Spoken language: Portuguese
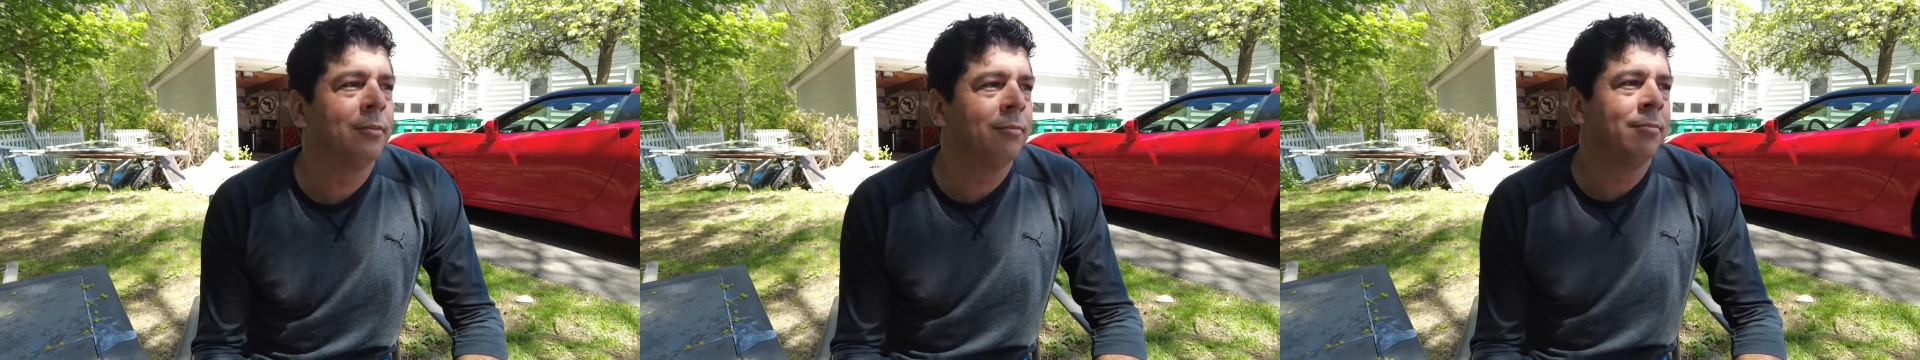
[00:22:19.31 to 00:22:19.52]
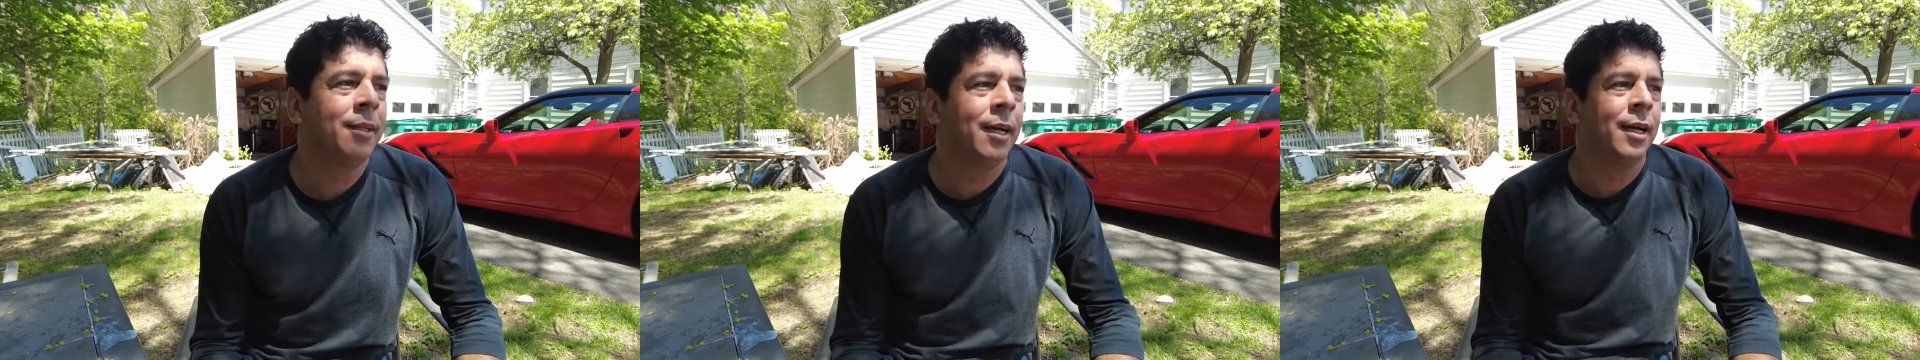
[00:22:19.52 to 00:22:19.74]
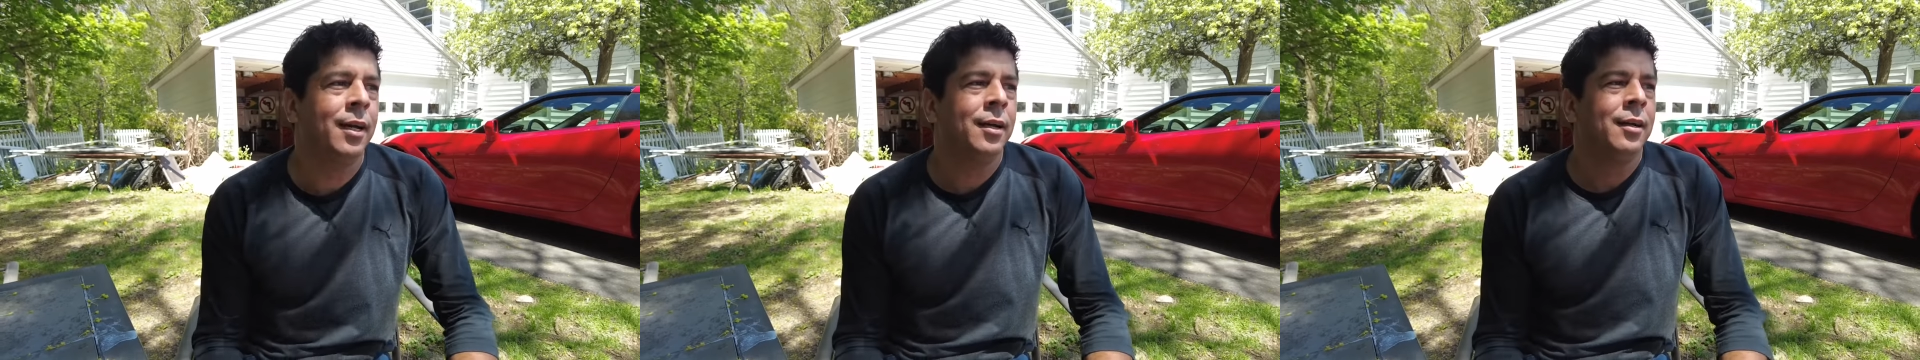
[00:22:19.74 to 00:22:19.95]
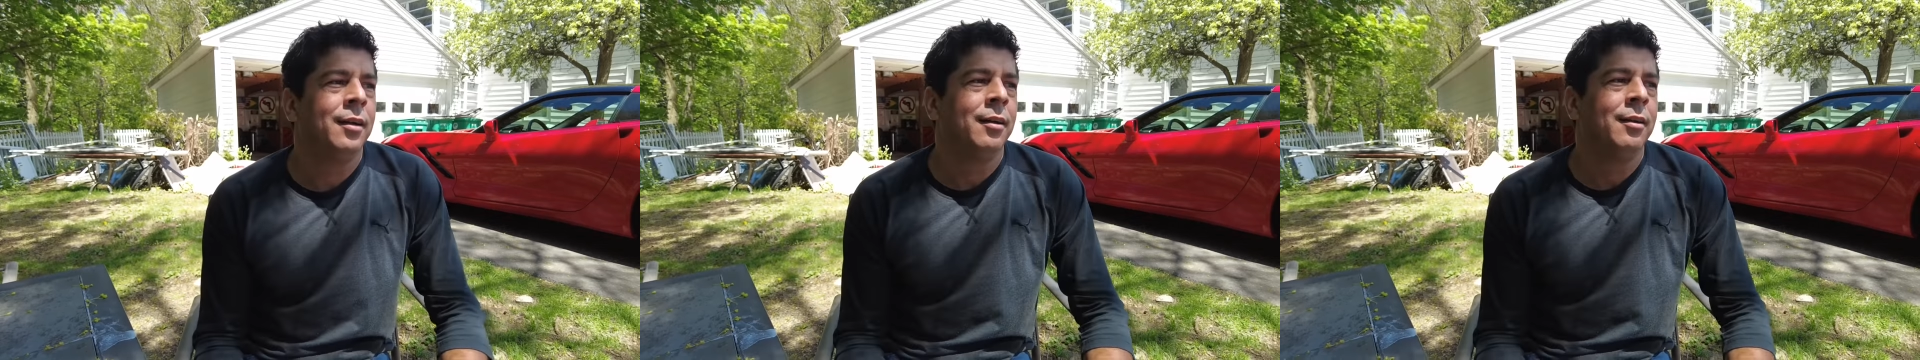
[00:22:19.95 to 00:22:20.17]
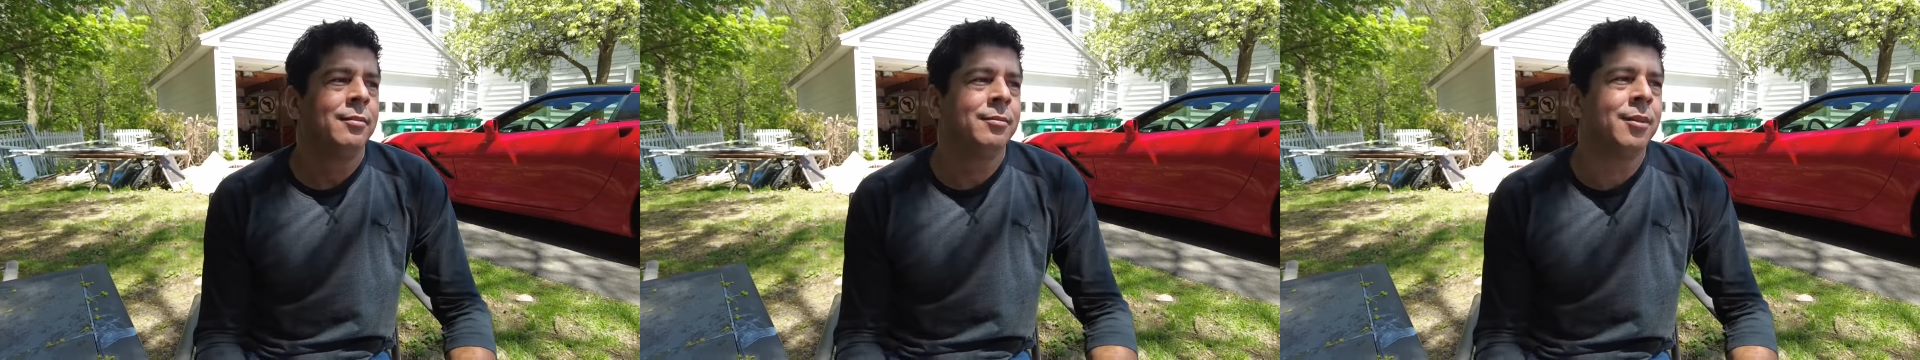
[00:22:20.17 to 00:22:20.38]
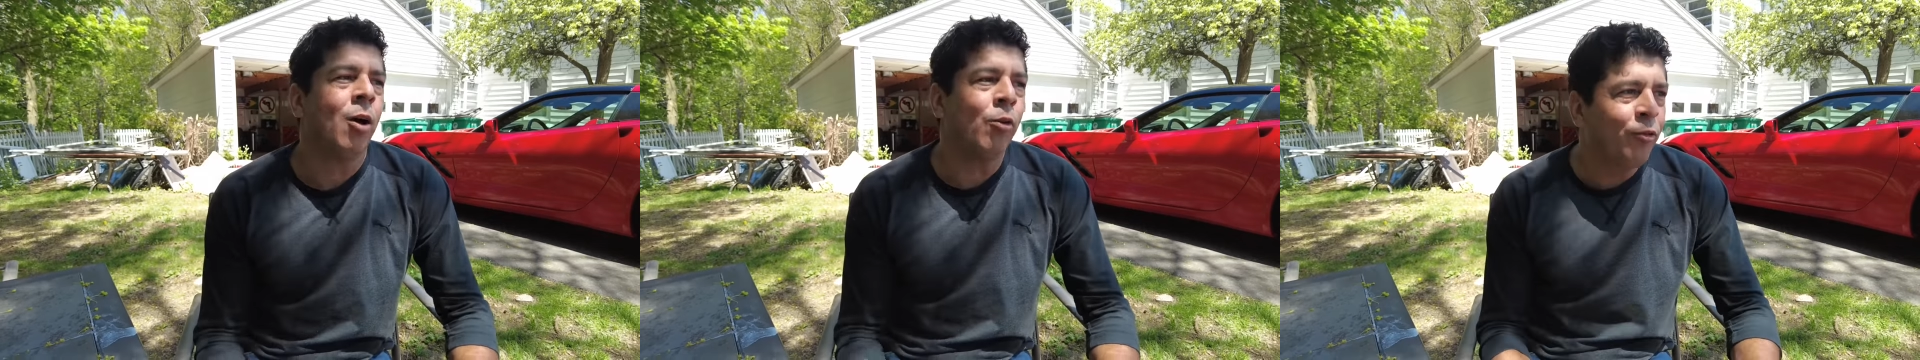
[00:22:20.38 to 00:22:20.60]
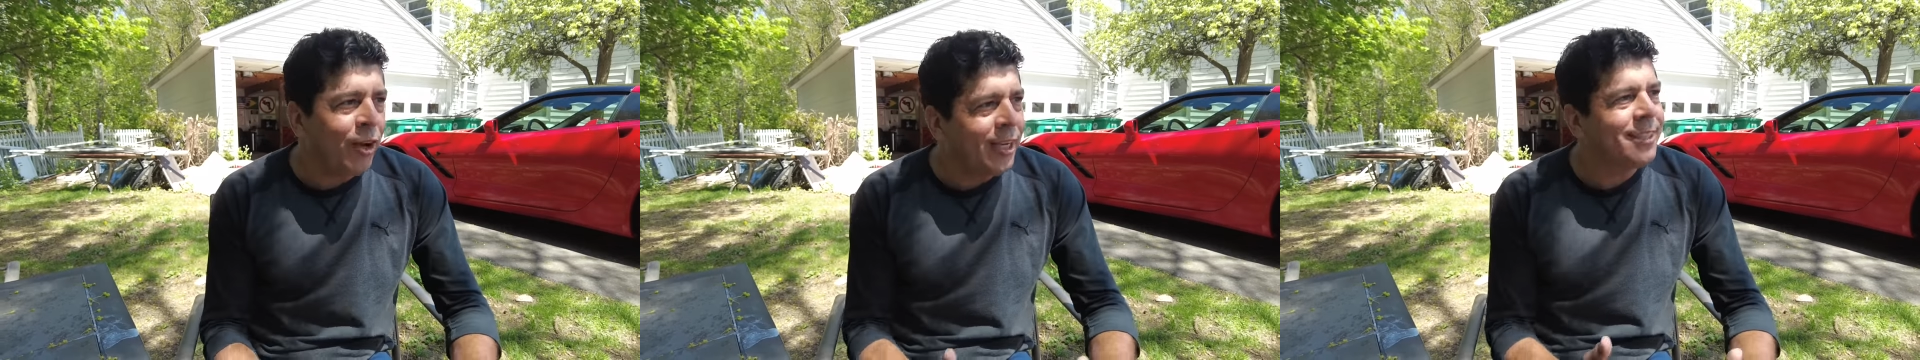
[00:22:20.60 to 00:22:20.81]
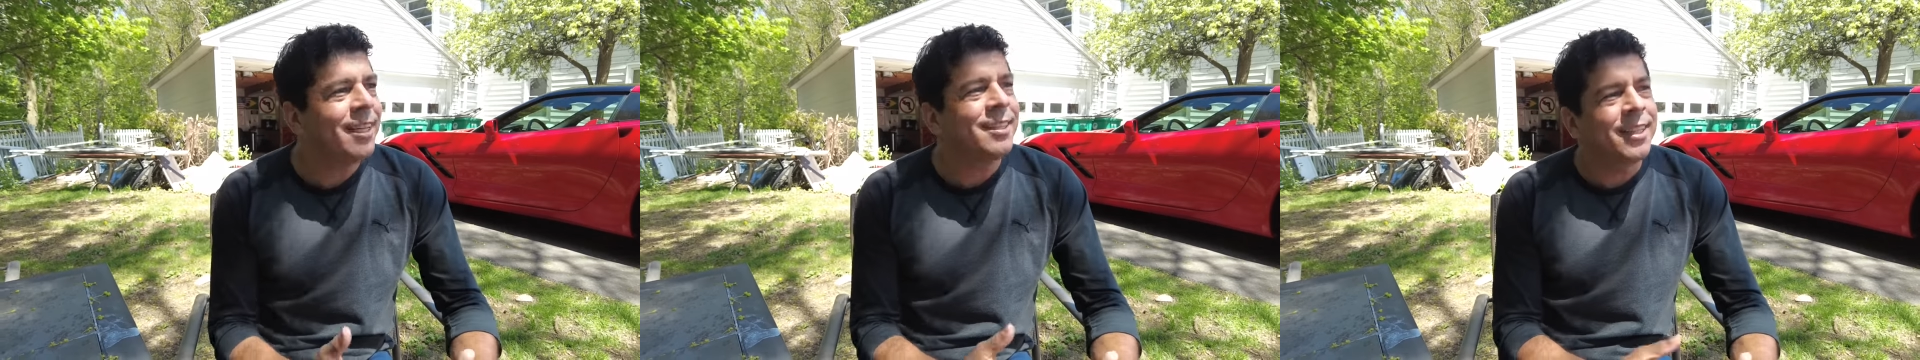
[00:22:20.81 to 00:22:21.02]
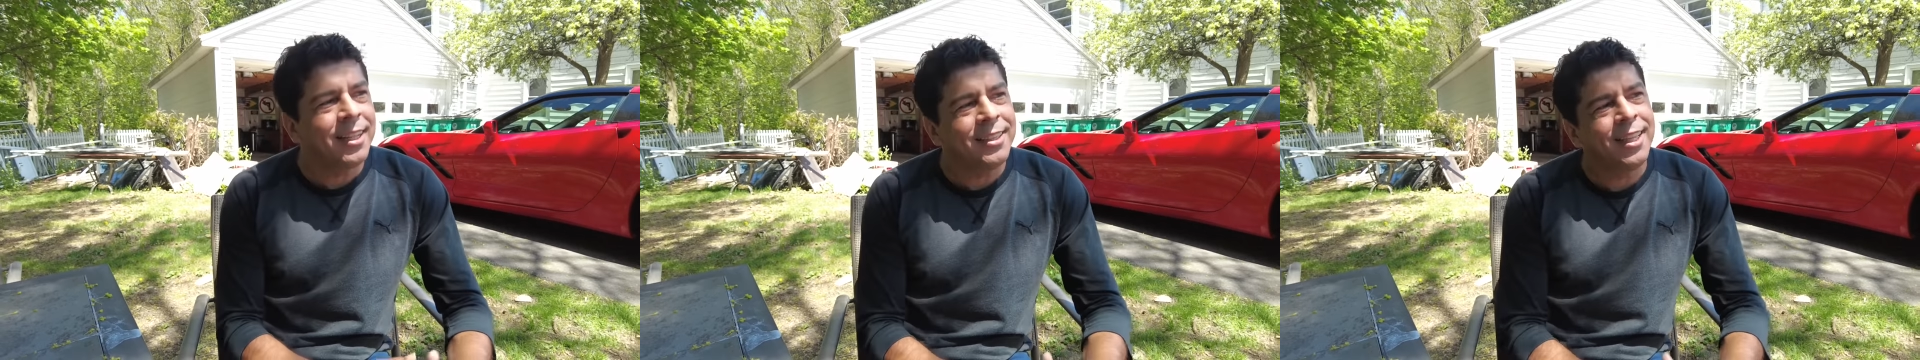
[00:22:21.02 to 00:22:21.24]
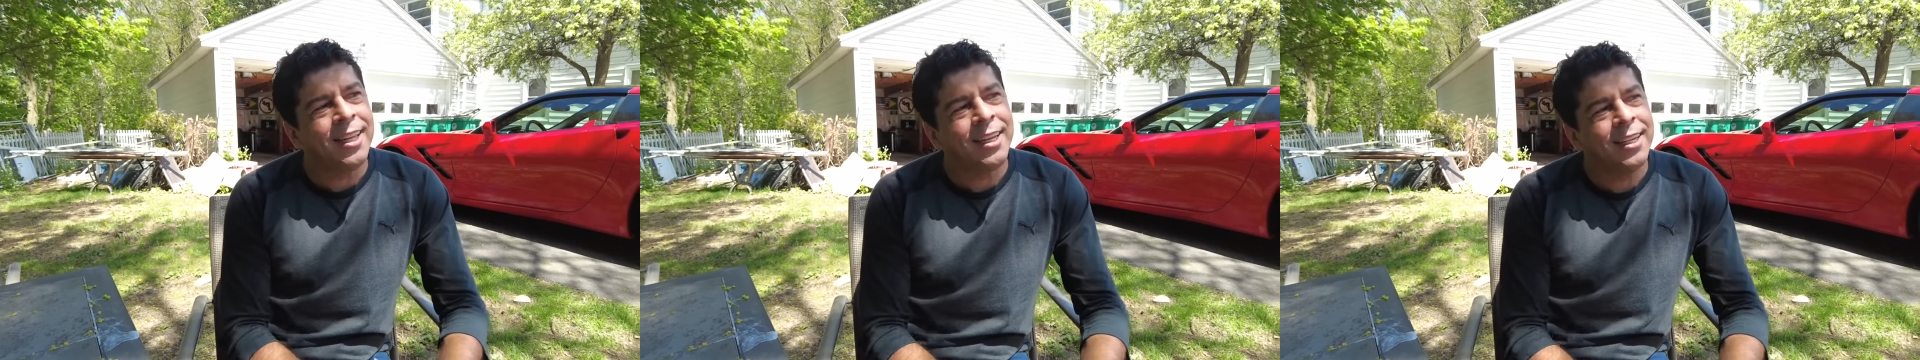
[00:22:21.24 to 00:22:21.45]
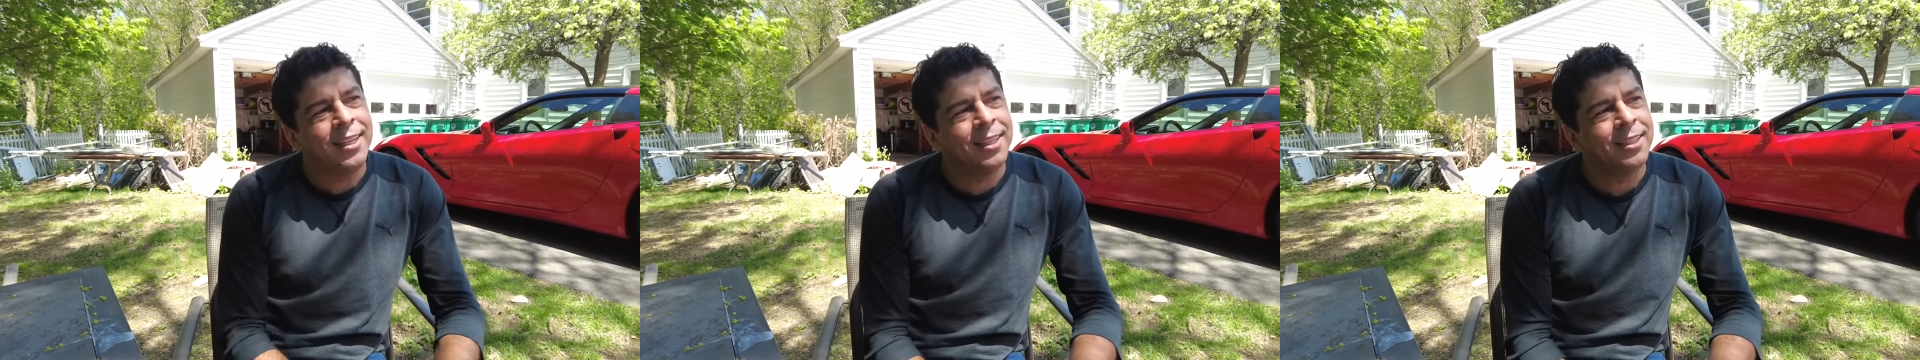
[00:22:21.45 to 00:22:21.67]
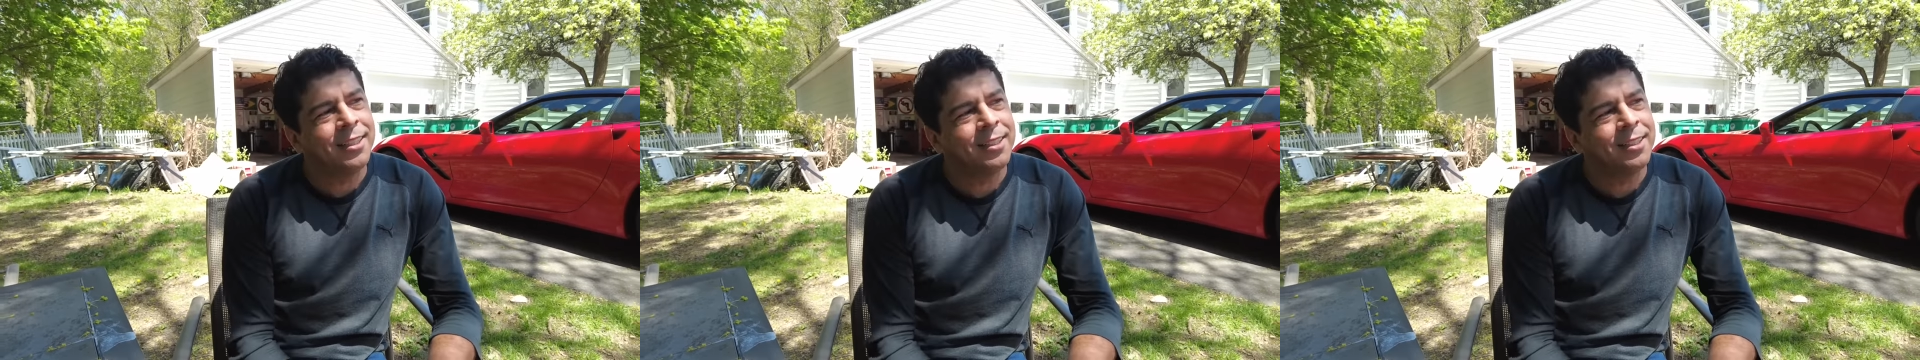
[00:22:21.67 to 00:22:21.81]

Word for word: Talvez, né? é. Talvez até O bacharel teria, né?